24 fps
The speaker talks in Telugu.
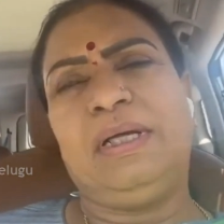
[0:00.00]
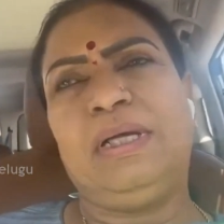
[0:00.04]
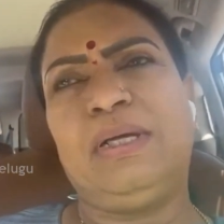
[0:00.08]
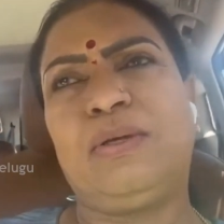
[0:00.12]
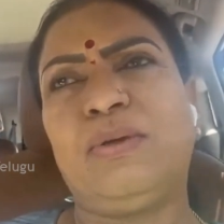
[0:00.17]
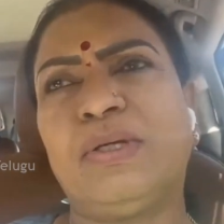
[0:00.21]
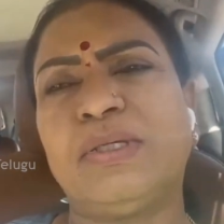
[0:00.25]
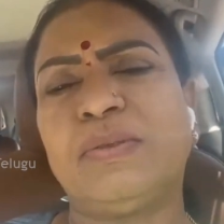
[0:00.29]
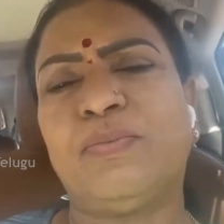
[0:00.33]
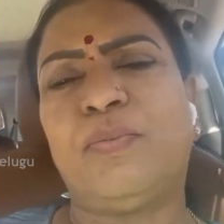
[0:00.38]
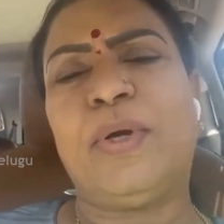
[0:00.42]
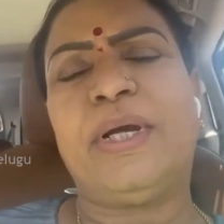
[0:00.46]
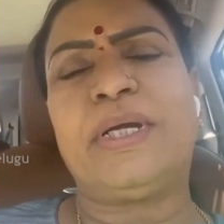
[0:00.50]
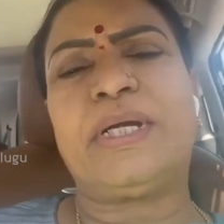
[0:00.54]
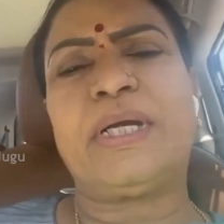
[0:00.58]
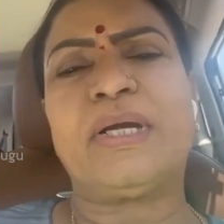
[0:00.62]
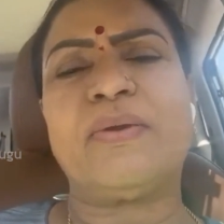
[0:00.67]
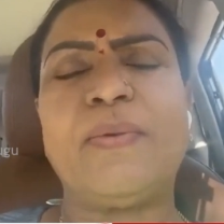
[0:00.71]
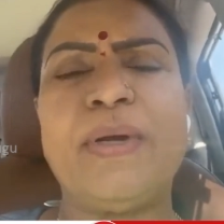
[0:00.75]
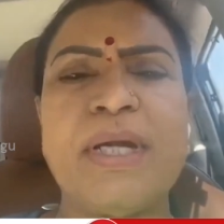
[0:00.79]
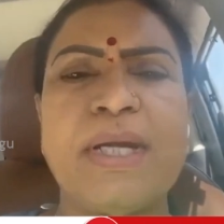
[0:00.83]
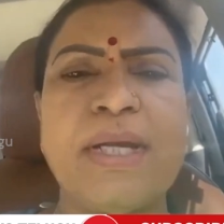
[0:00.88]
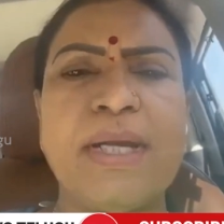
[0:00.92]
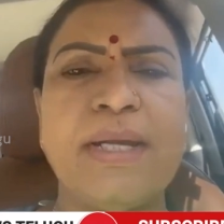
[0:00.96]
ఈరోజు
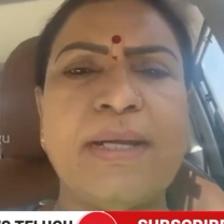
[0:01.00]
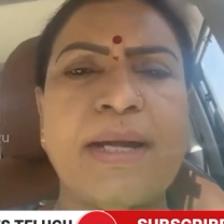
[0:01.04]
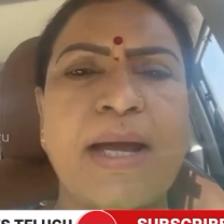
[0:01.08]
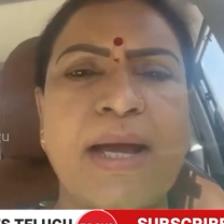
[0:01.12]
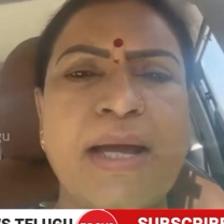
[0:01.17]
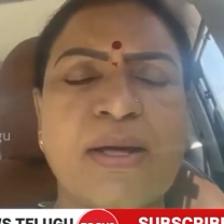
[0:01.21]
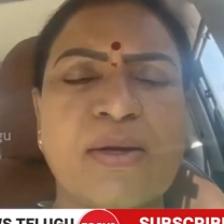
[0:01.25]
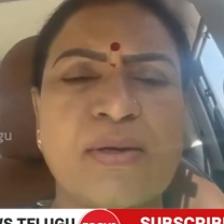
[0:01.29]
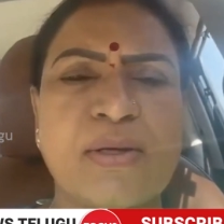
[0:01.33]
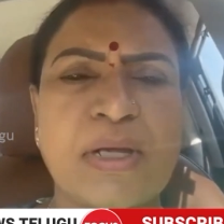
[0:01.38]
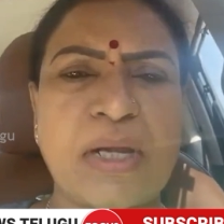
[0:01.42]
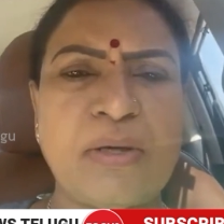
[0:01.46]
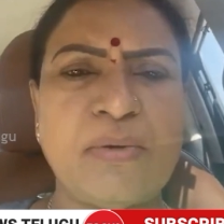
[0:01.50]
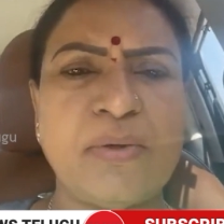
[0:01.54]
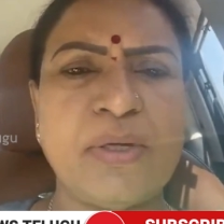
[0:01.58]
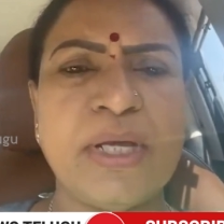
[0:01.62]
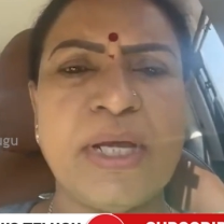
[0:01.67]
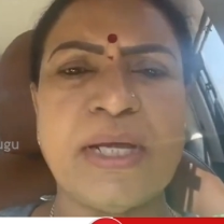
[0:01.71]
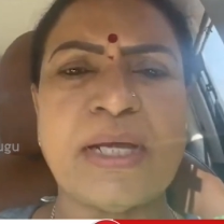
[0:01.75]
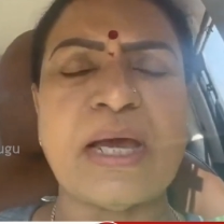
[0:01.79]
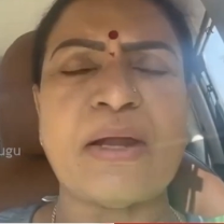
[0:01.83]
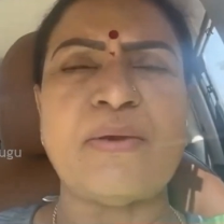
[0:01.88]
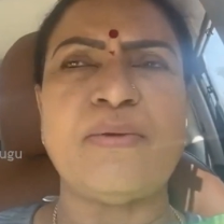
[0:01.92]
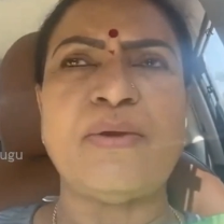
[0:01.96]
పోయేటటువంటి నాయకురాలు
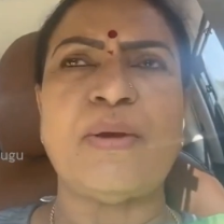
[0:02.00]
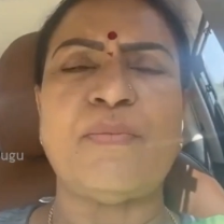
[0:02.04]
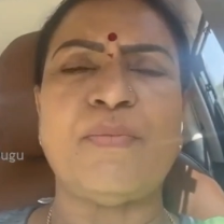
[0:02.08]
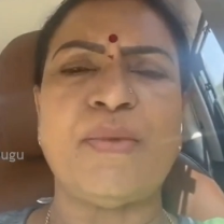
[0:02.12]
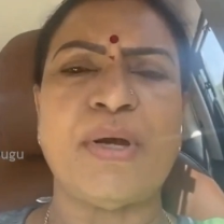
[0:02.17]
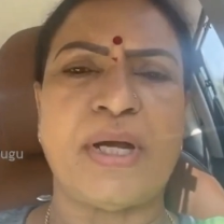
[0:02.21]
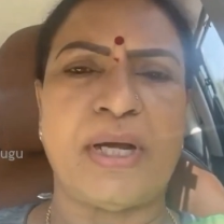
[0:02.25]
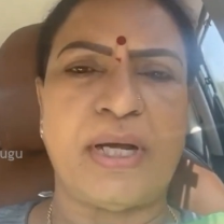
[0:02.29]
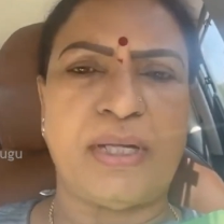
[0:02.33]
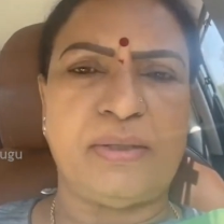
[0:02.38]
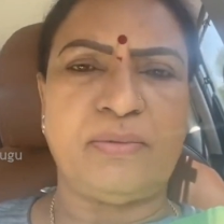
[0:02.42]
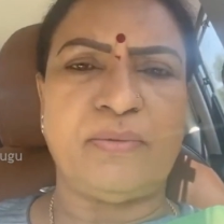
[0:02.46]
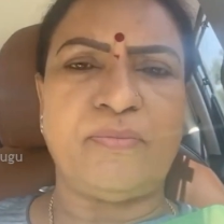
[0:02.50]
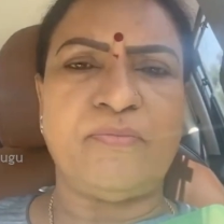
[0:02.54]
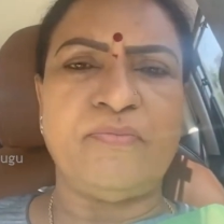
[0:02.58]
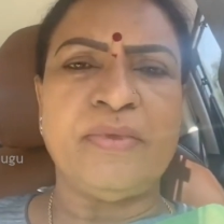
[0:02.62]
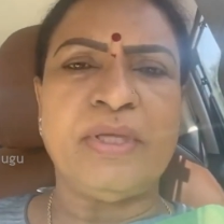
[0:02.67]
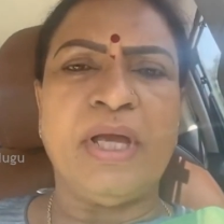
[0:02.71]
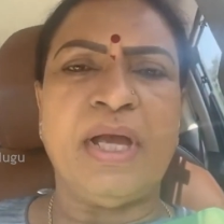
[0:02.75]
డీకే అరుణమ్మ కాదు